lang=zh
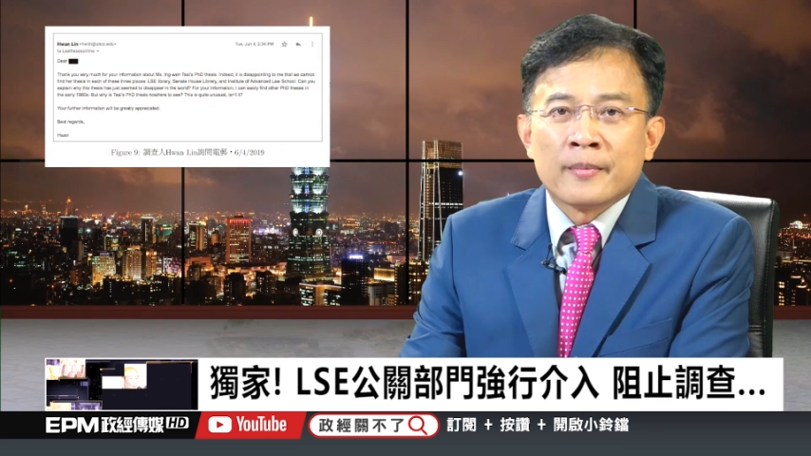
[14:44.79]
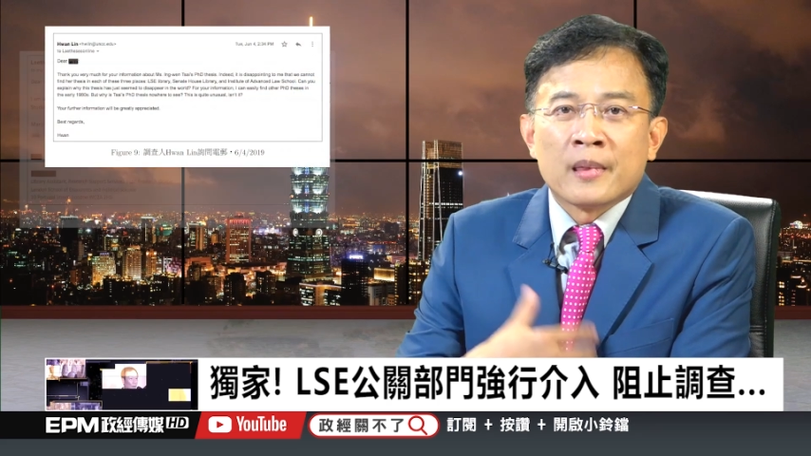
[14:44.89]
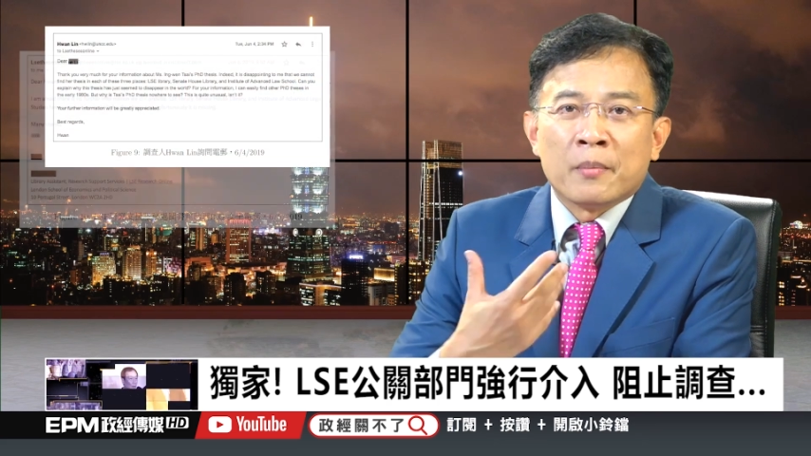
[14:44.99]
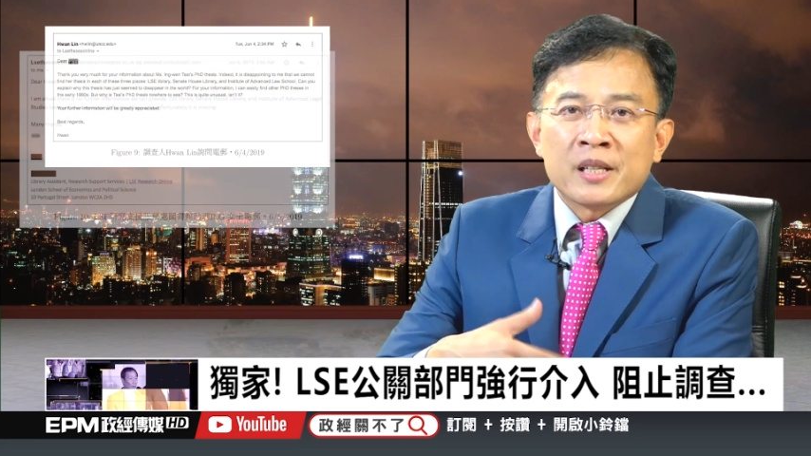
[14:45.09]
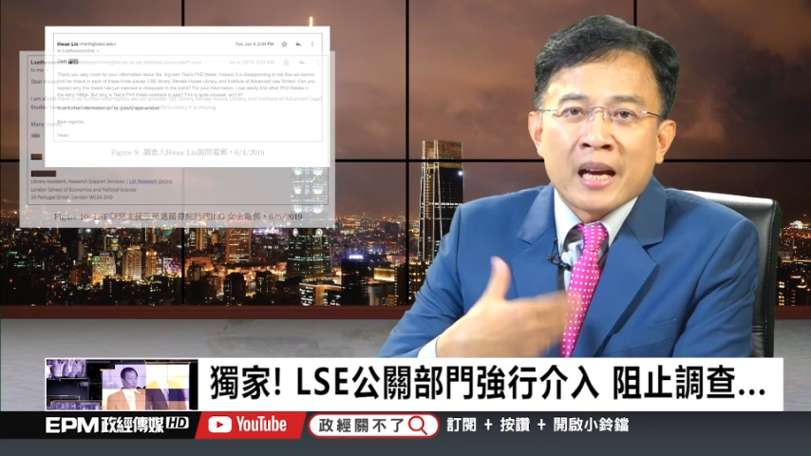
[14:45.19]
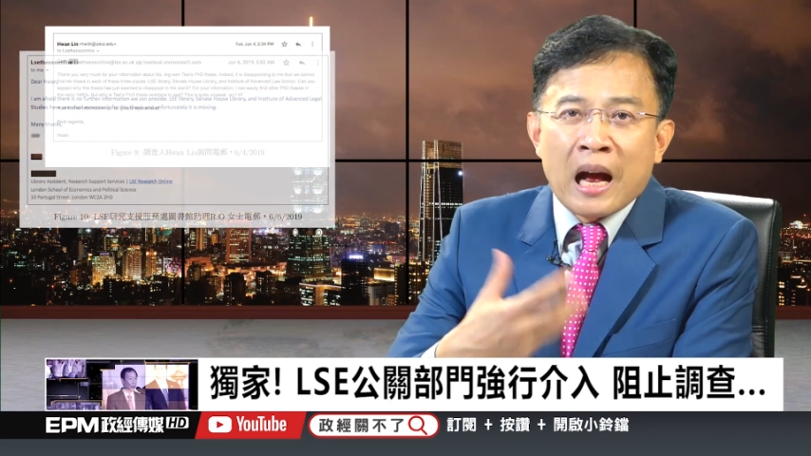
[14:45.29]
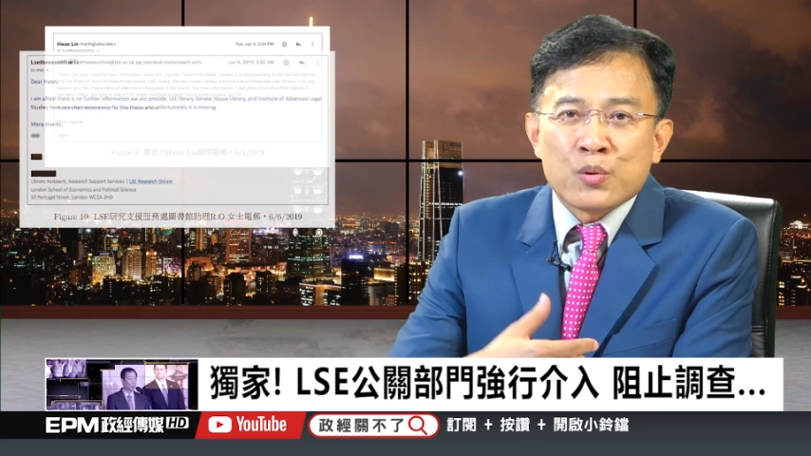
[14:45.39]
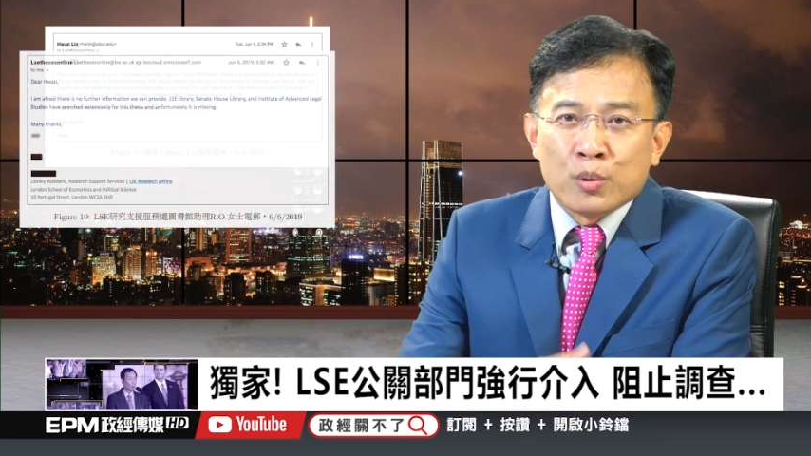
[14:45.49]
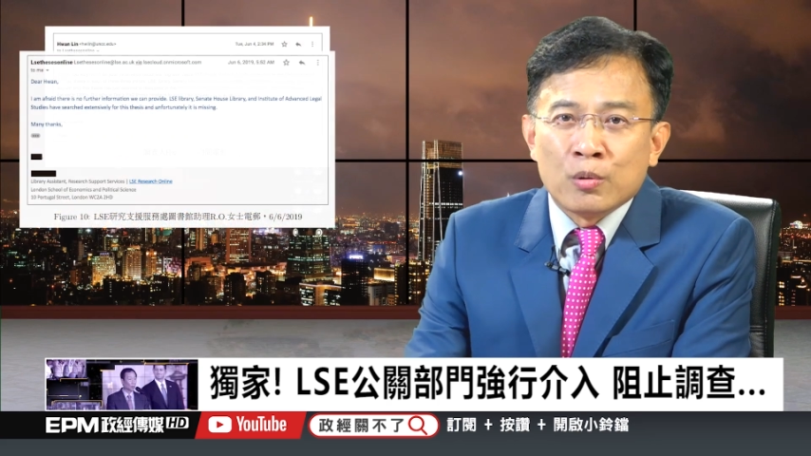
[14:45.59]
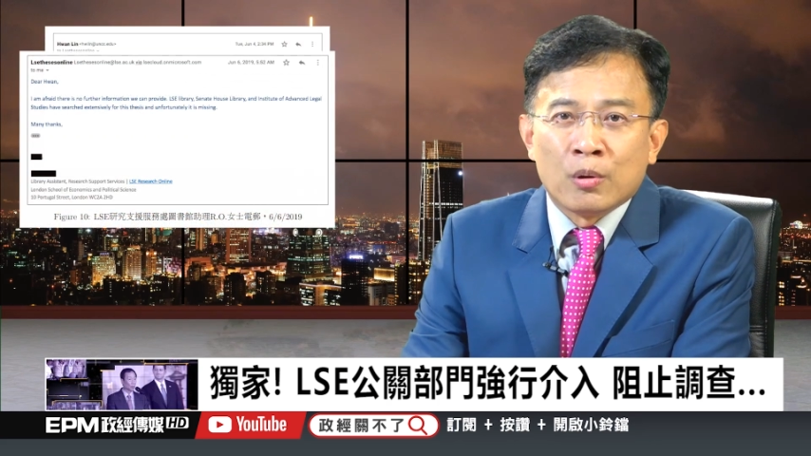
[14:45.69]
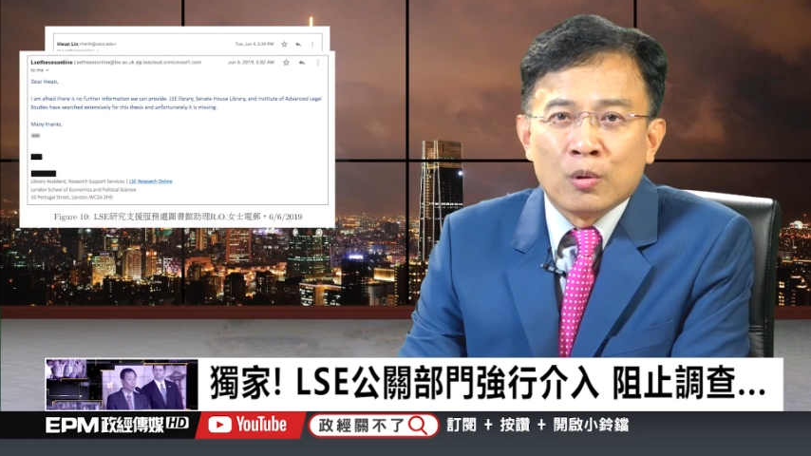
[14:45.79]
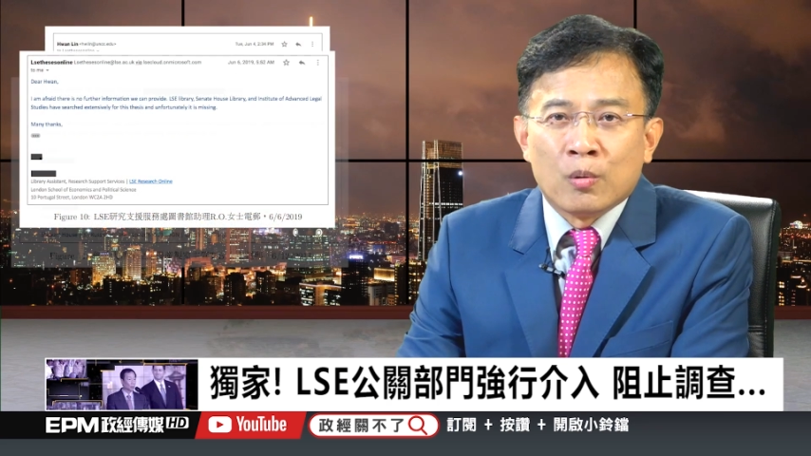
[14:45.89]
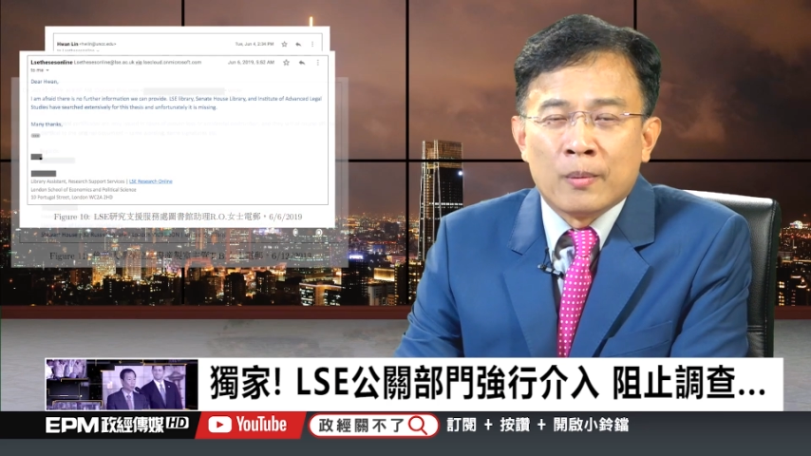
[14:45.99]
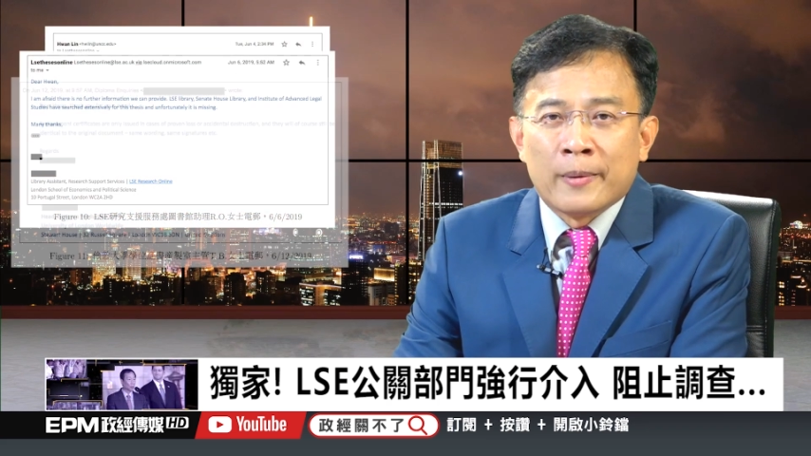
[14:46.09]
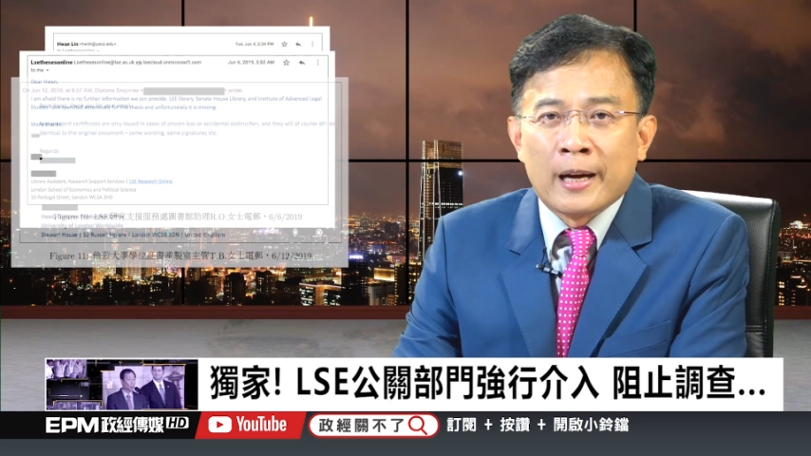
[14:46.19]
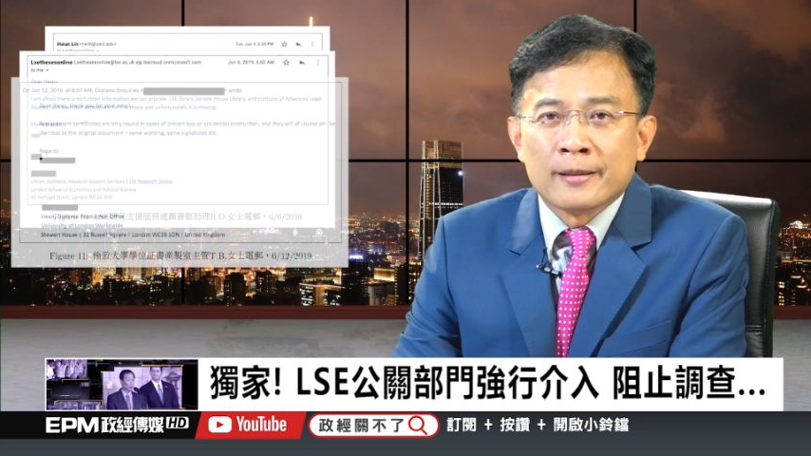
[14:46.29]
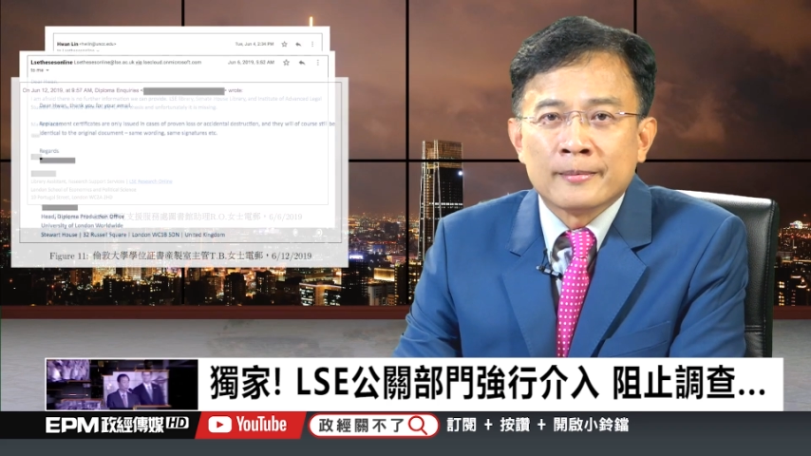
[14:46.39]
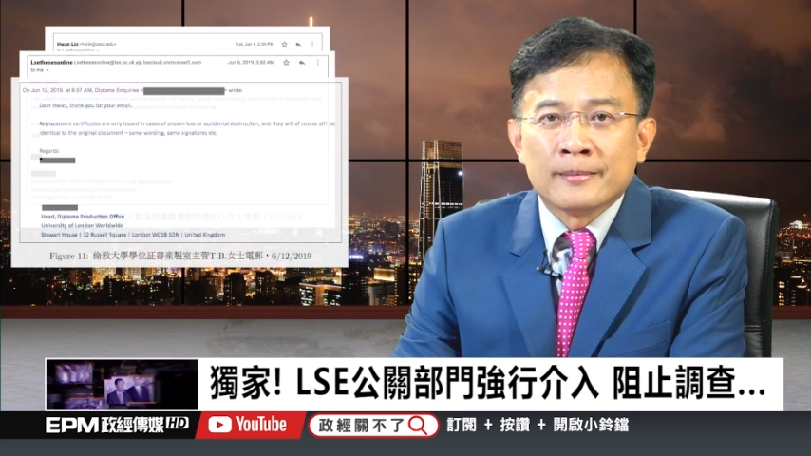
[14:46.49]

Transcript: 你们查询过论文吧？